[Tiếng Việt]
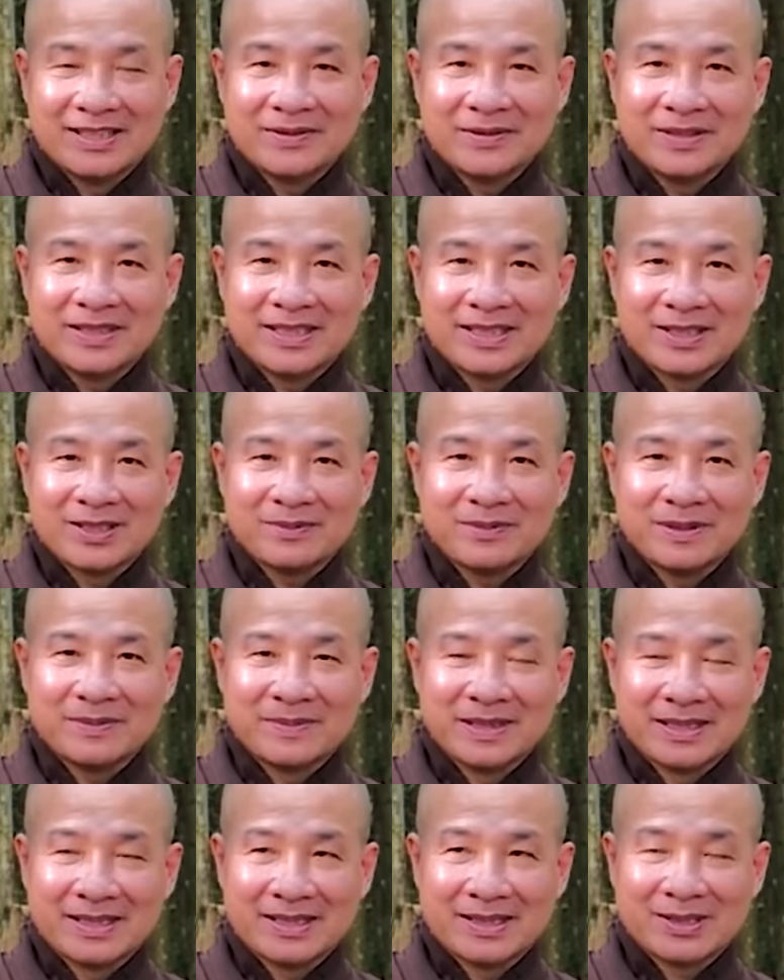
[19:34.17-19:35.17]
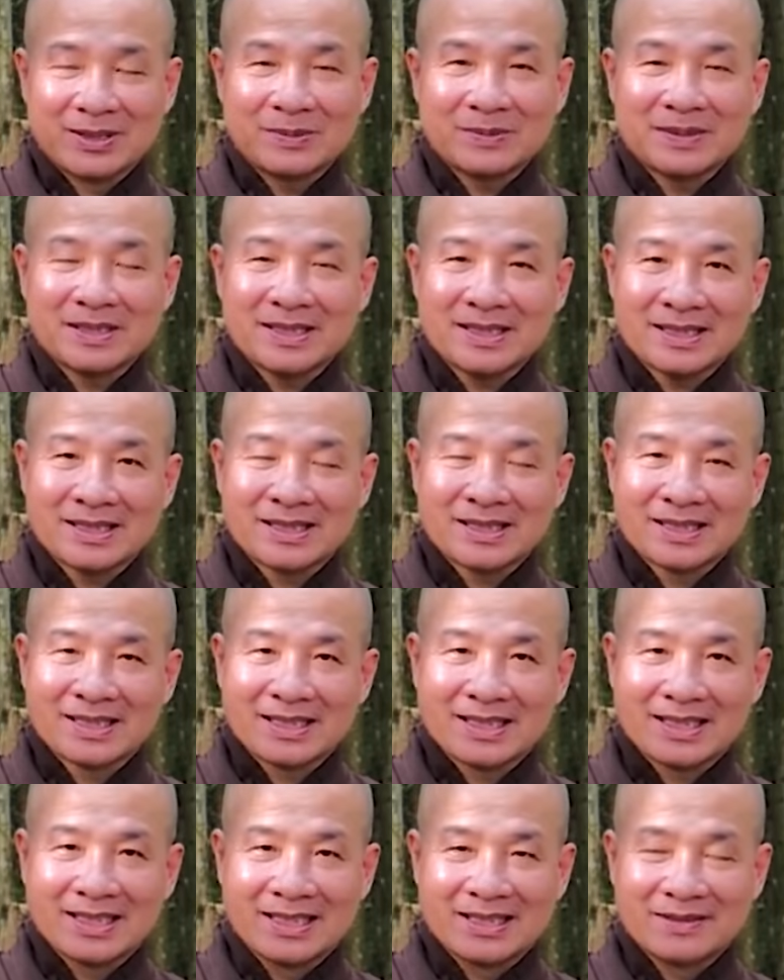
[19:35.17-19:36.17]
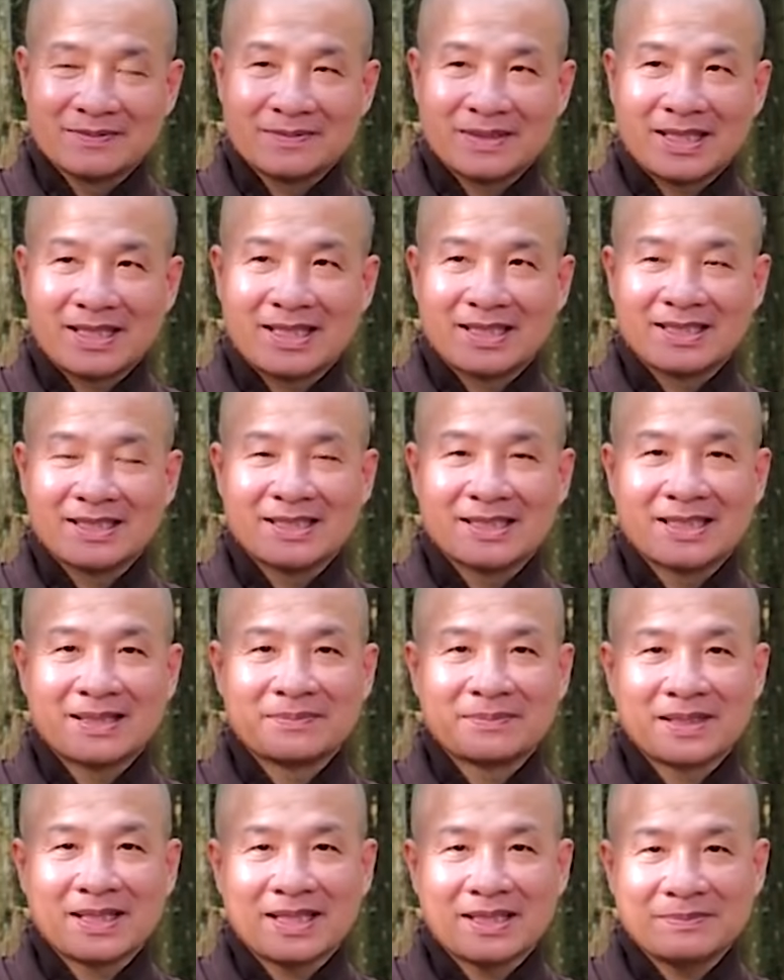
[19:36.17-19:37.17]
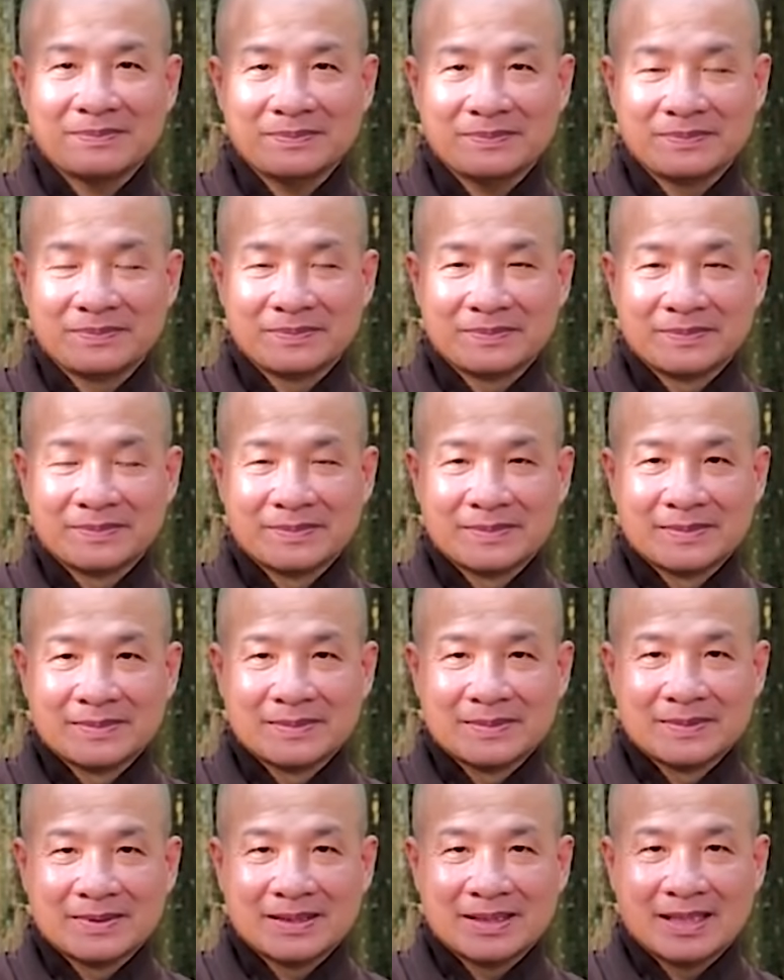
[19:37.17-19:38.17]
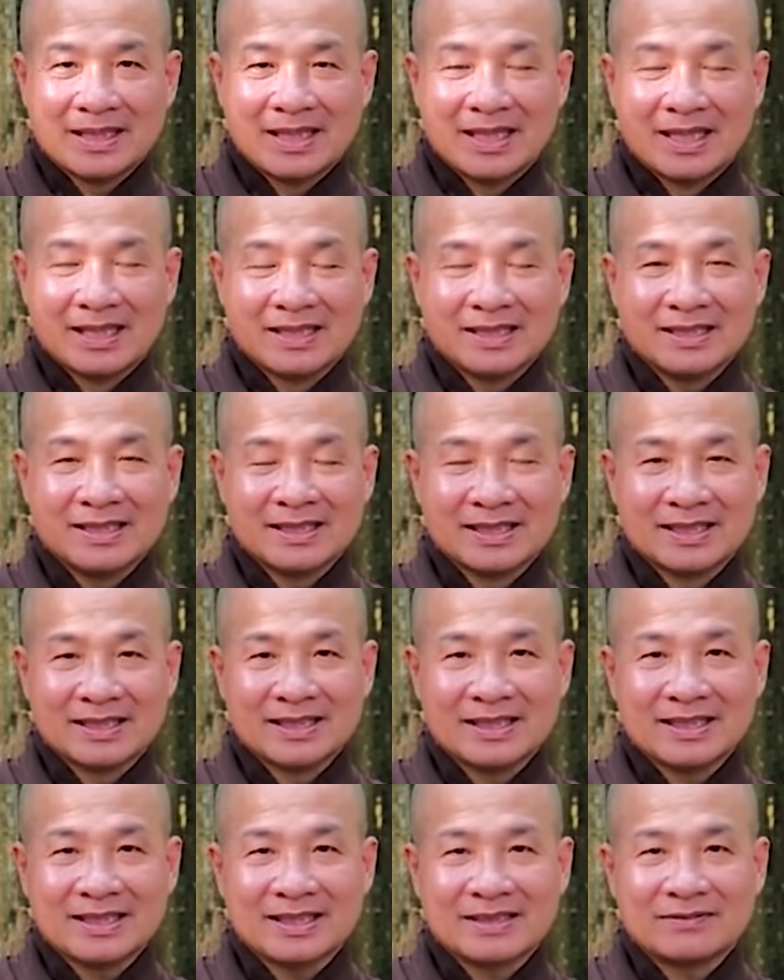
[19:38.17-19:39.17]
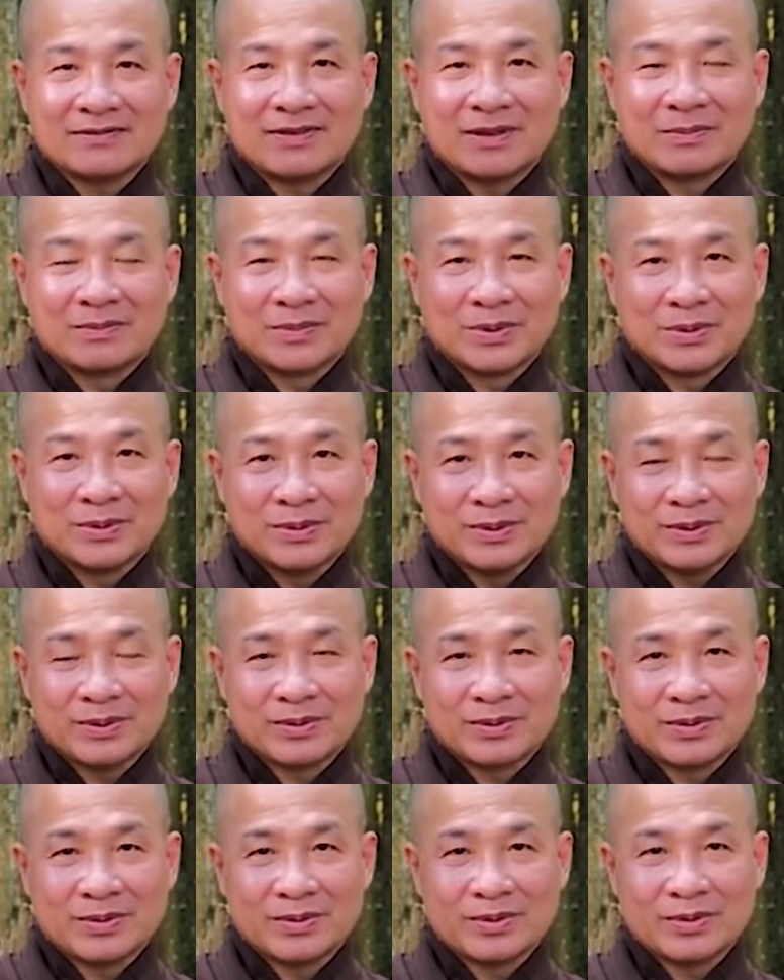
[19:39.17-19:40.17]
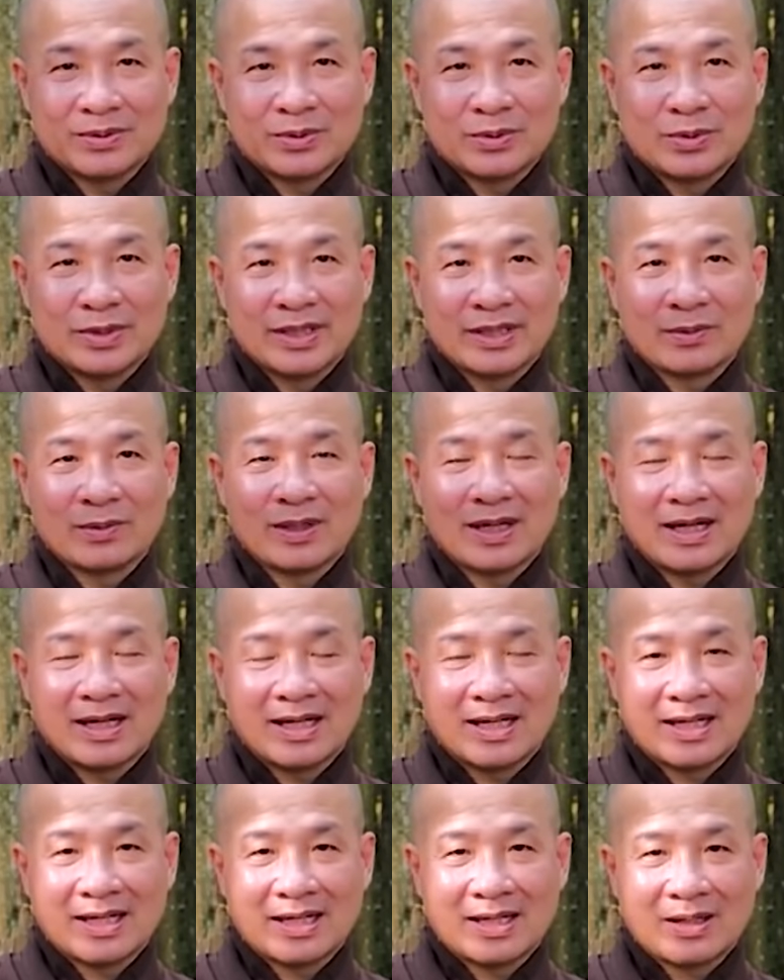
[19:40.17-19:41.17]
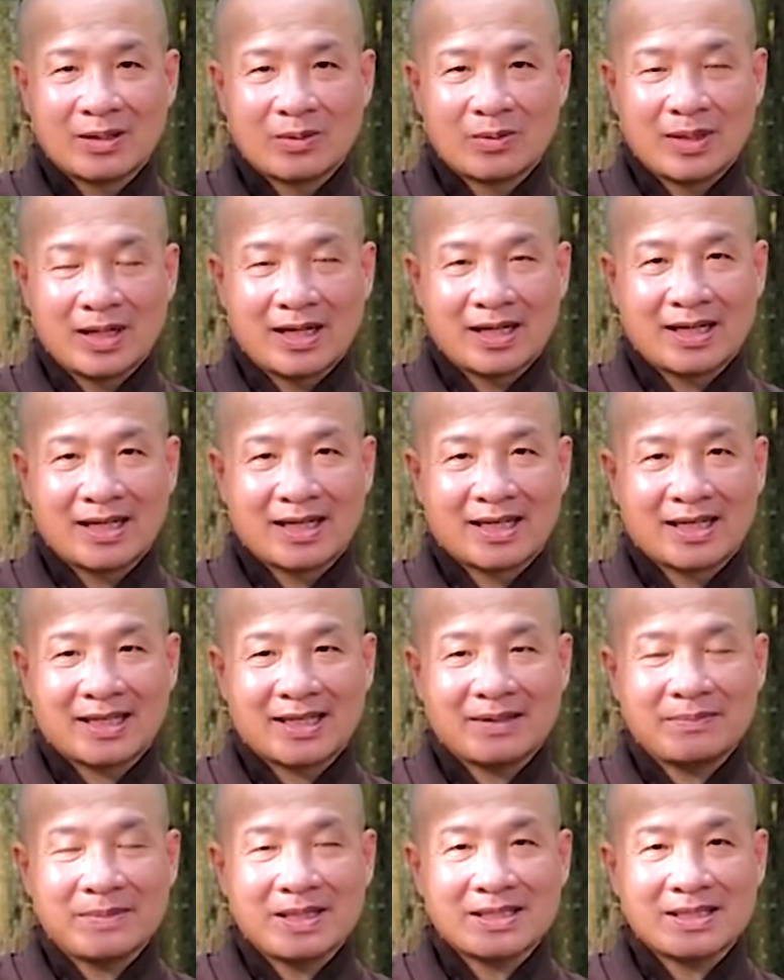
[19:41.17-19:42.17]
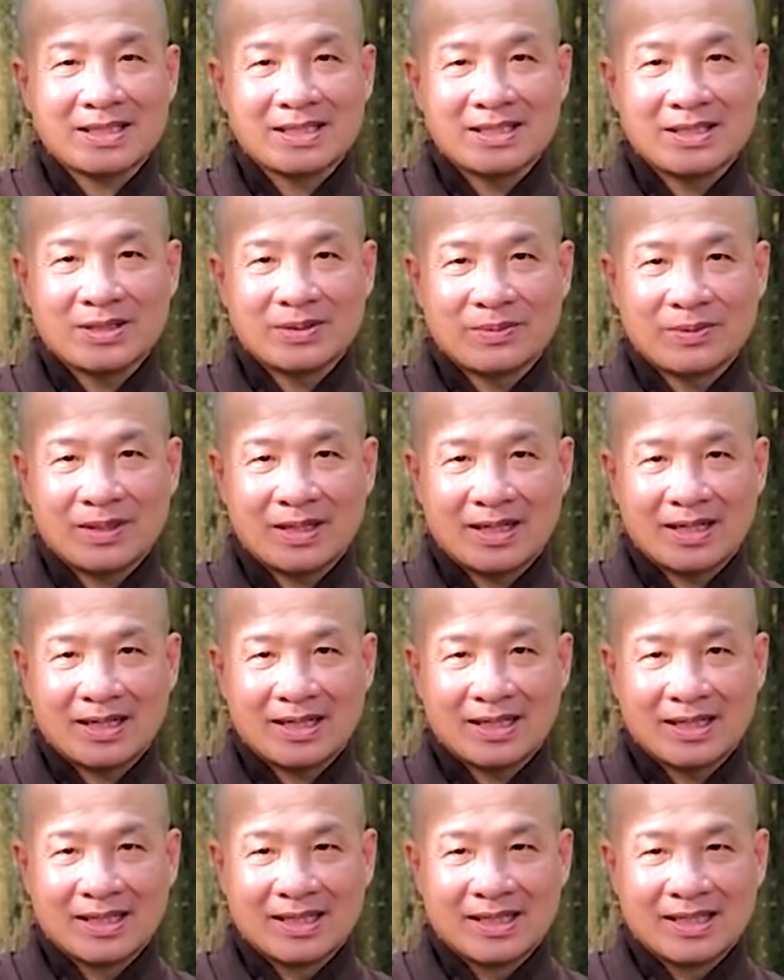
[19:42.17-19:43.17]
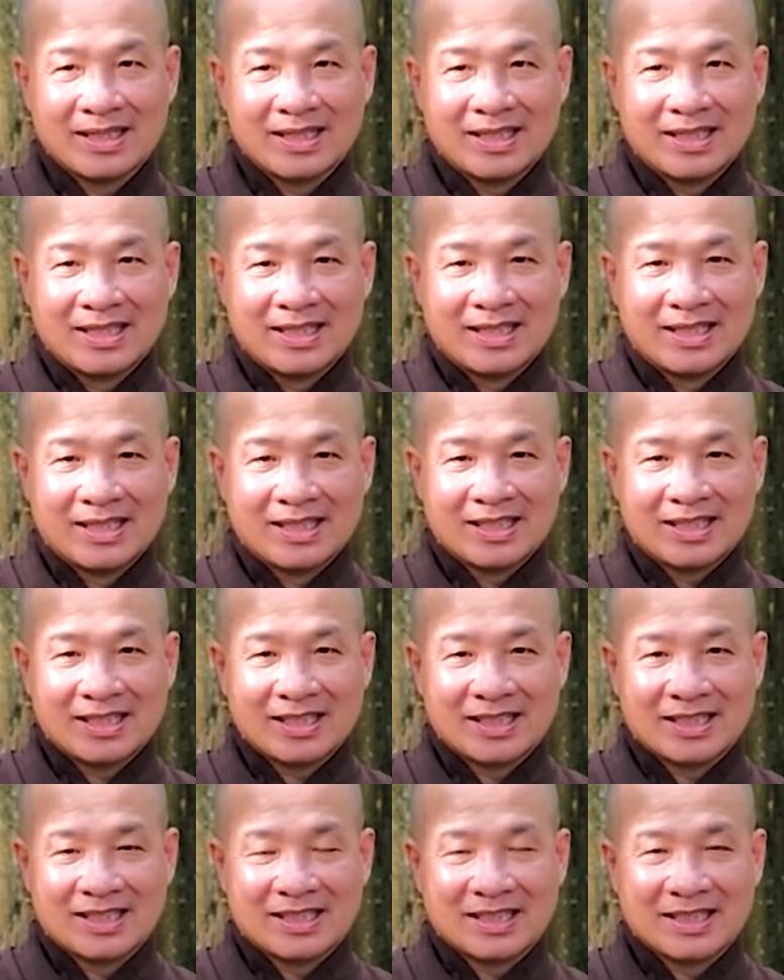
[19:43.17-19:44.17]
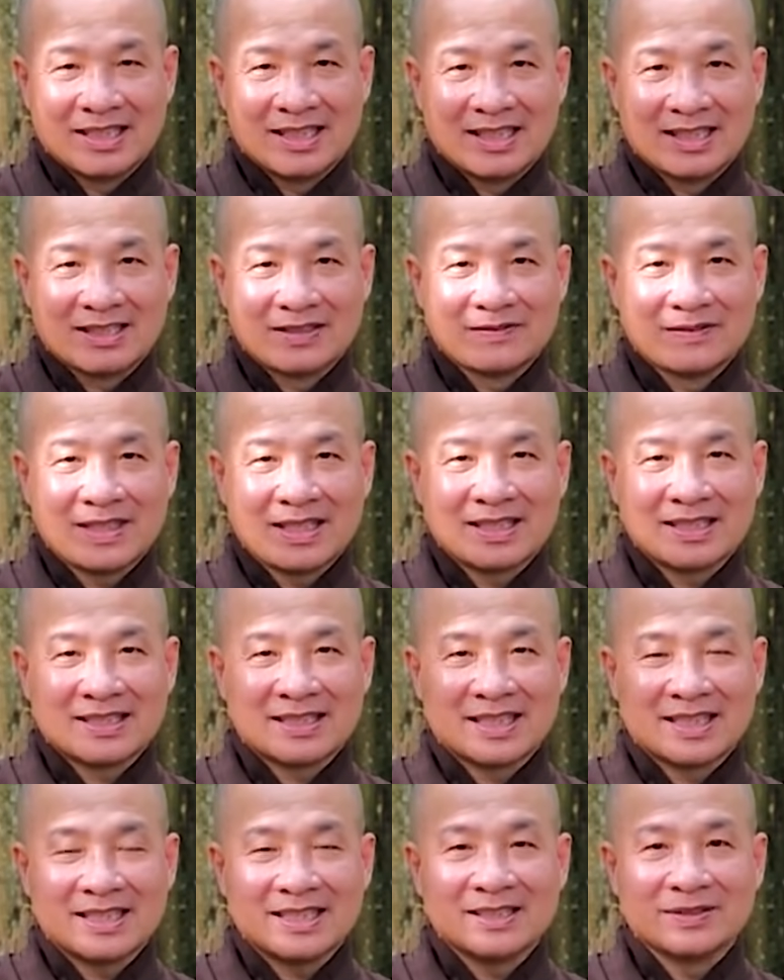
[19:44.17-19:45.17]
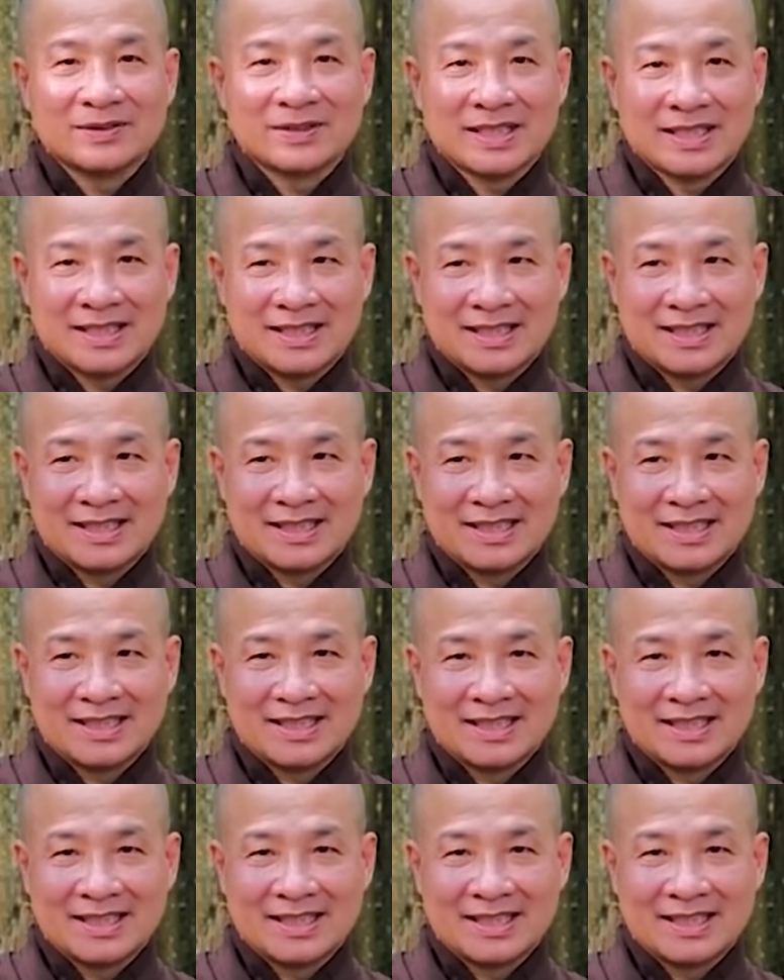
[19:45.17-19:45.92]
Nếu quý vị có bị bệnh, tốt nhất là chúng ta đi thăm khám ở những phòng thuốc chuyên khoa hoặc là các bác sĩ chuyên khoa, thì chúng ta sẽ điều trị